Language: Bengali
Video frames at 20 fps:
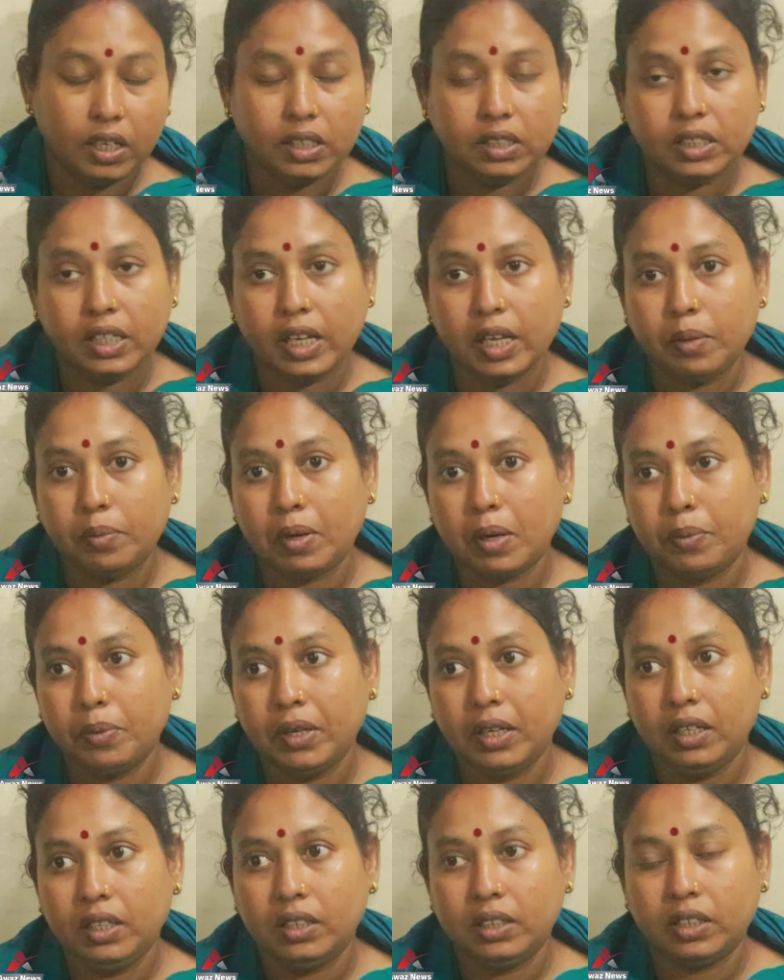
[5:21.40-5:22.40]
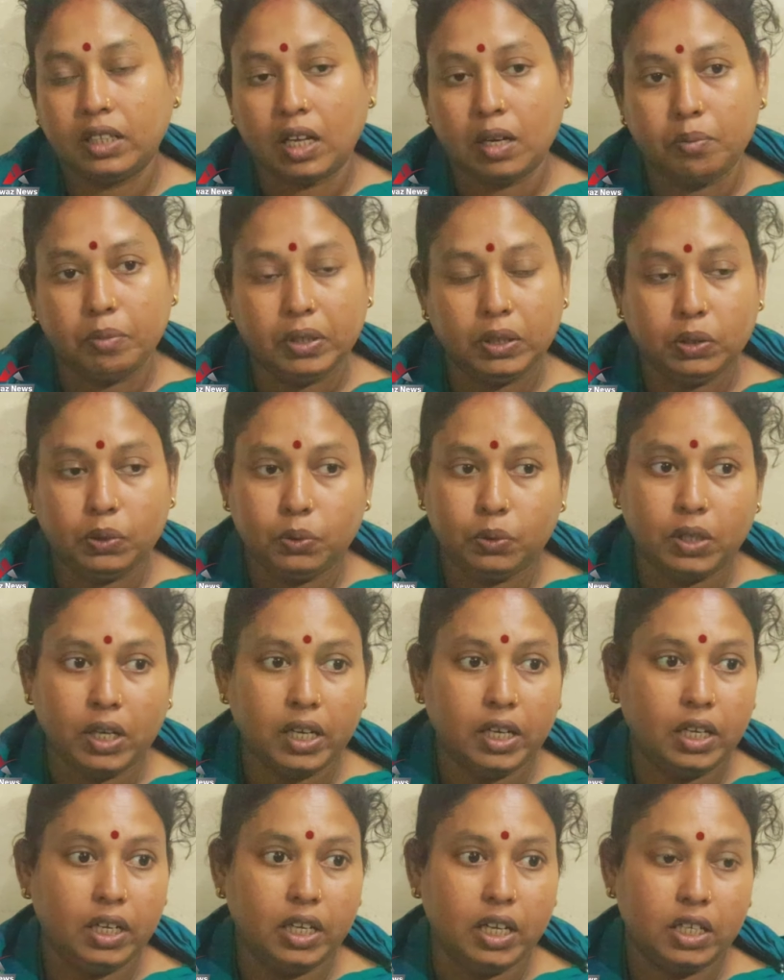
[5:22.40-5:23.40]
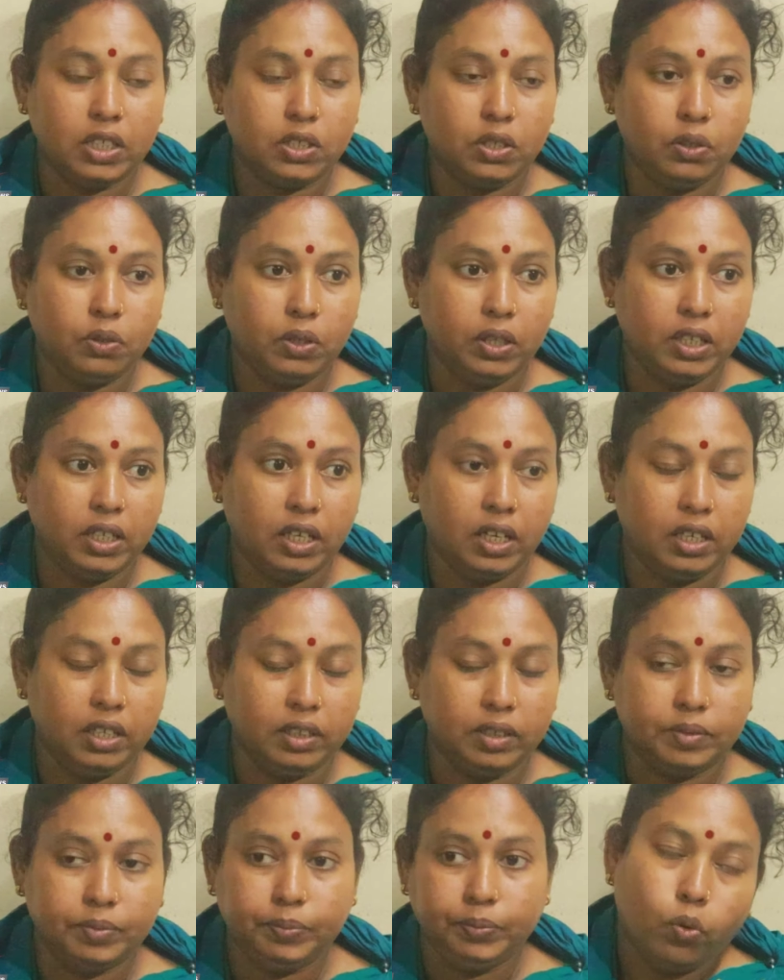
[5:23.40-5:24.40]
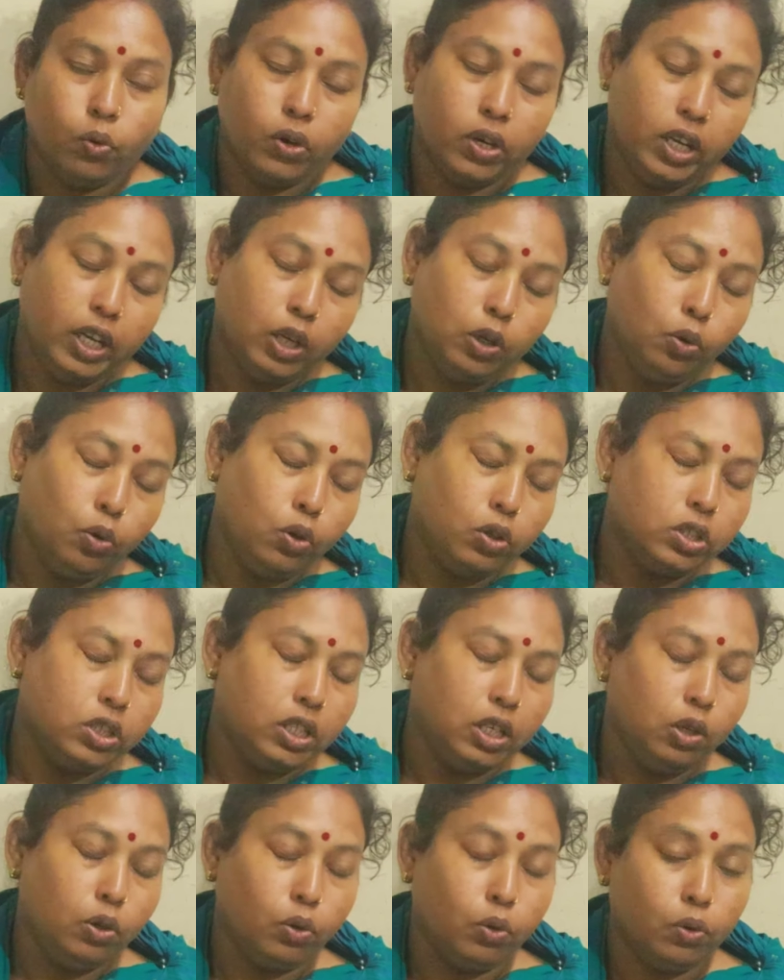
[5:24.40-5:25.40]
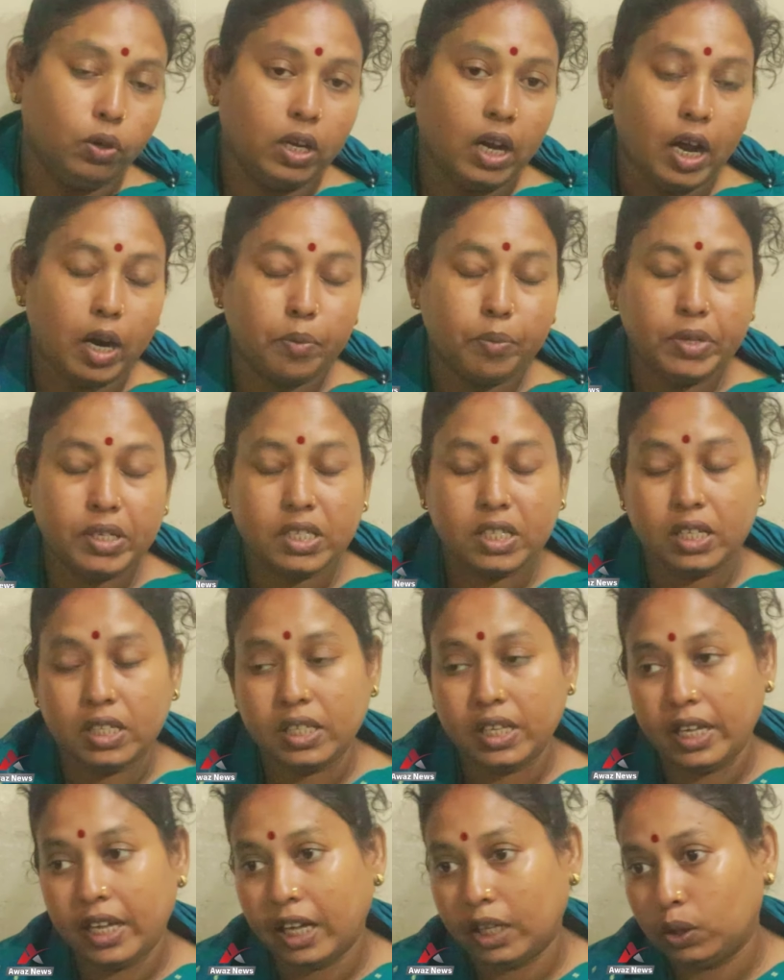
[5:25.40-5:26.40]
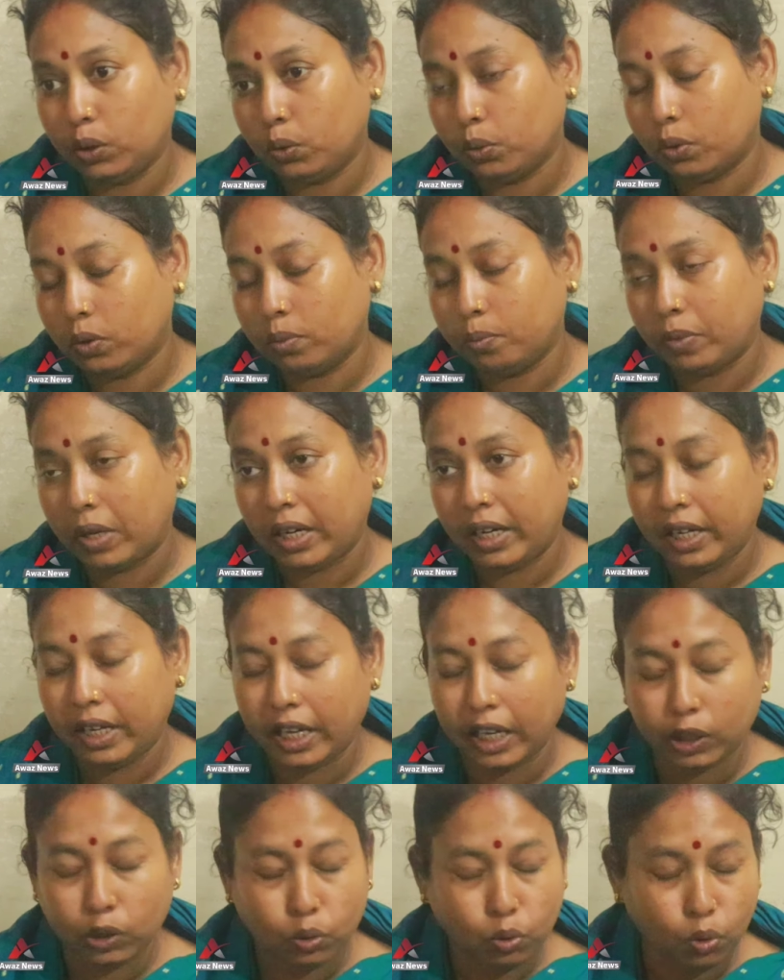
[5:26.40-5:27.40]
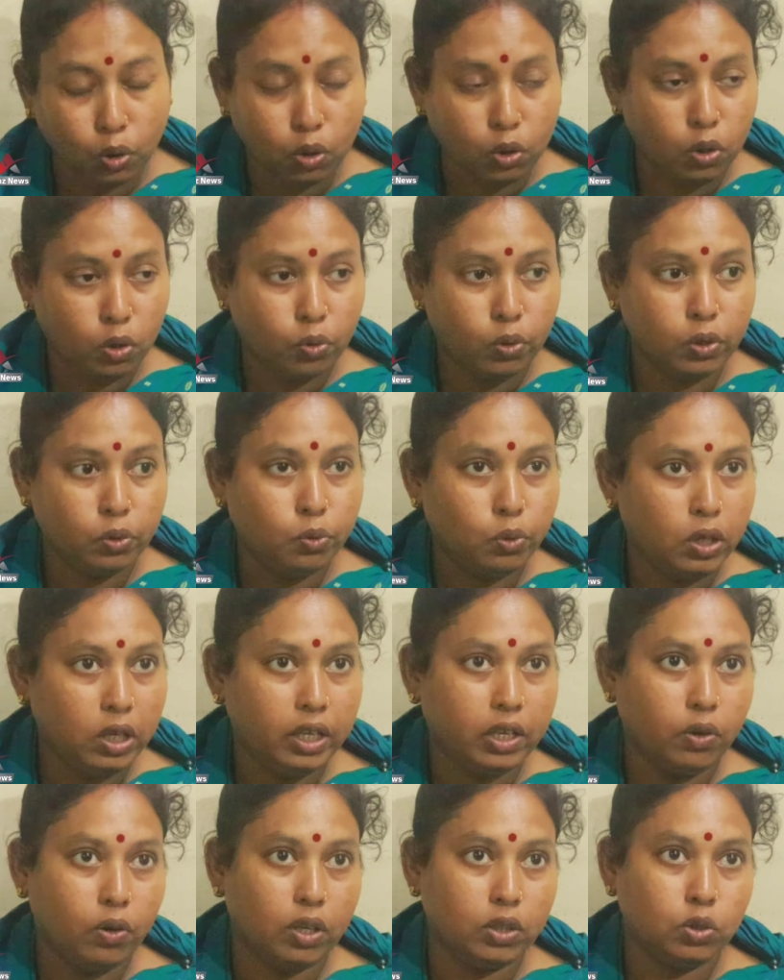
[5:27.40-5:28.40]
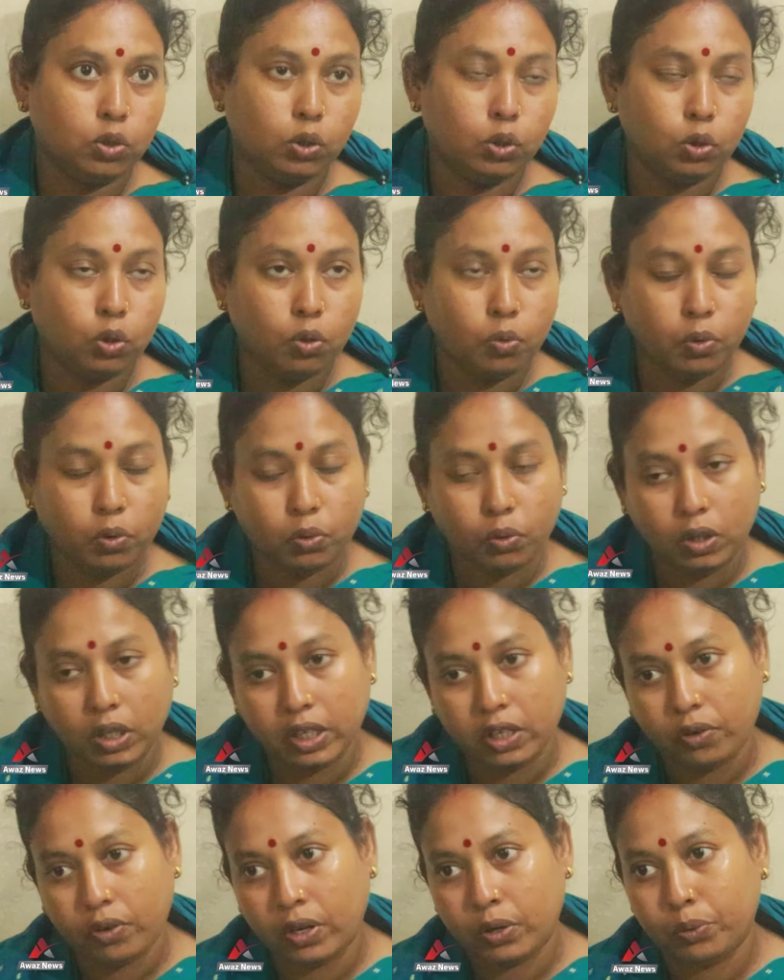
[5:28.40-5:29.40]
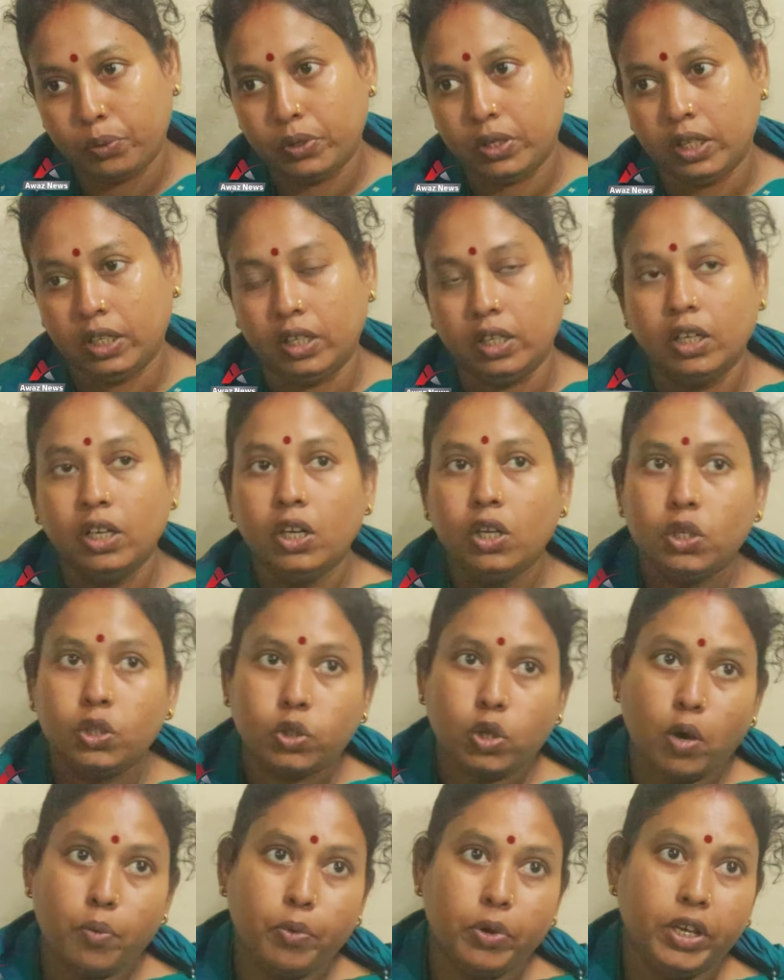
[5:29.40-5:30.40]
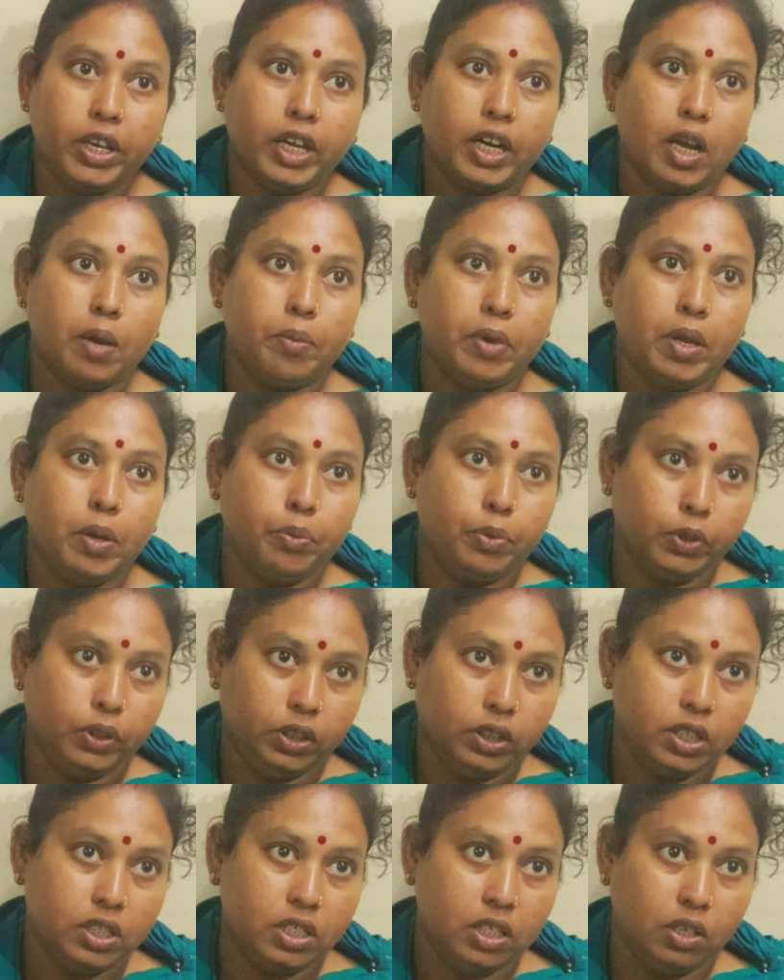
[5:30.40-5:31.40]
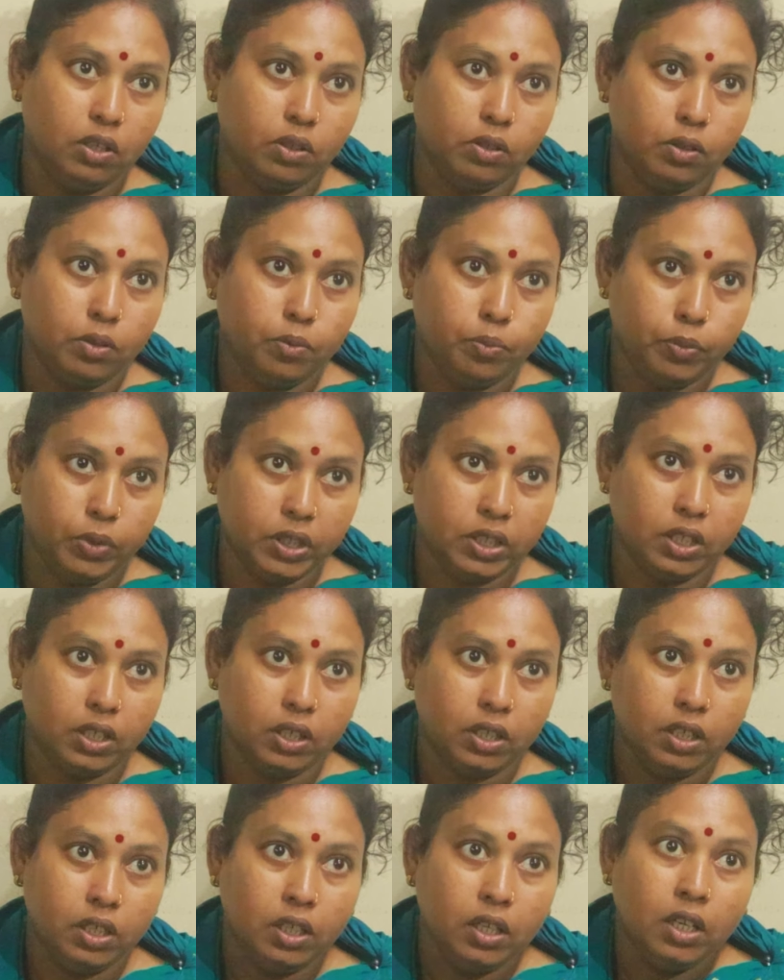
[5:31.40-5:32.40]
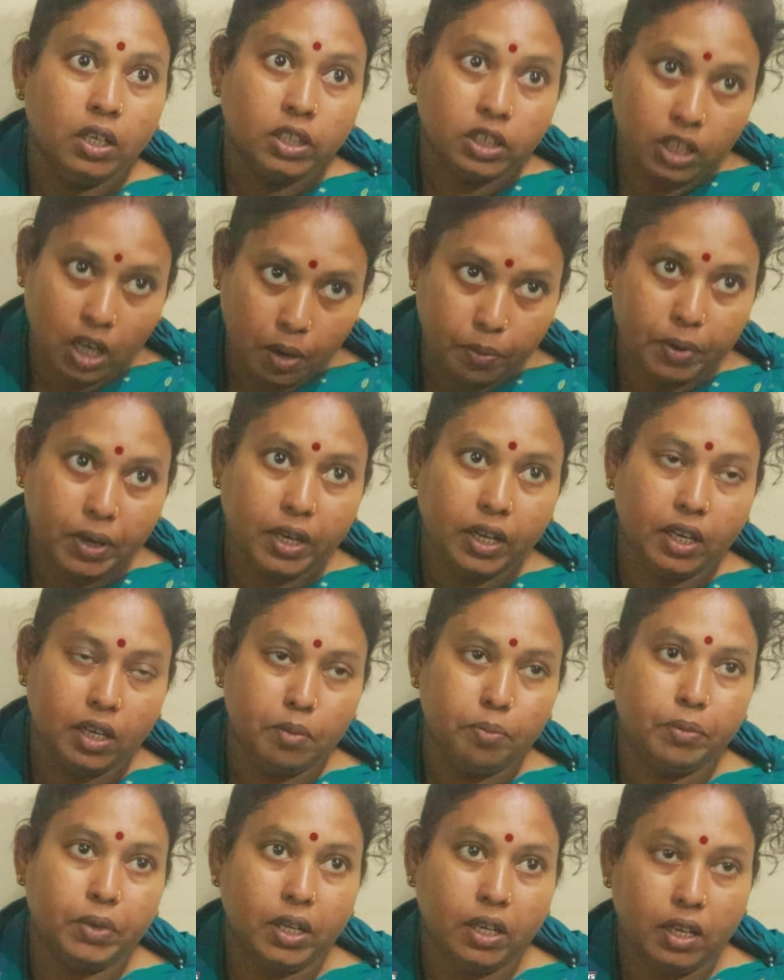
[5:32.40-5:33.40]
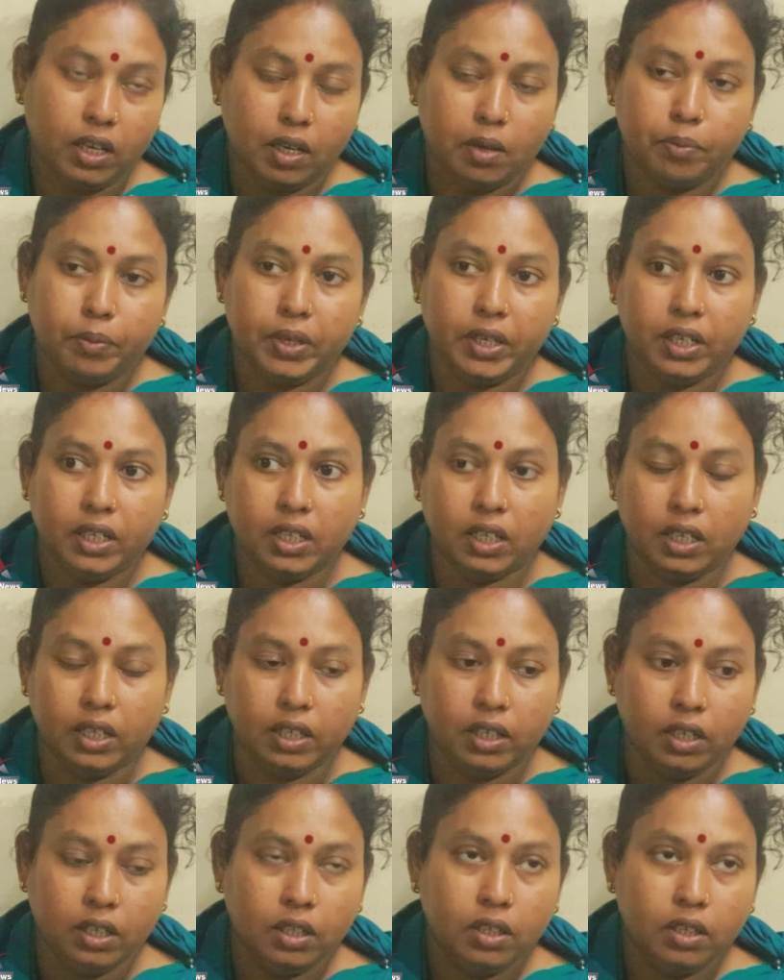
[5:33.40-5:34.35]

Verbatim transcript: এই যে এইভাবেই তার মৃত্যুটা নিয়ে আসলো এখানে অনেক লোক ছিল গার্মেন্টসে যে এত মানে এত লোক ওই গুলি খাওয়া যত গুলি খাওয়া রুগী সবাই এনামেই ভর্তি ছিল সাভারে এনাম মেডিকেলে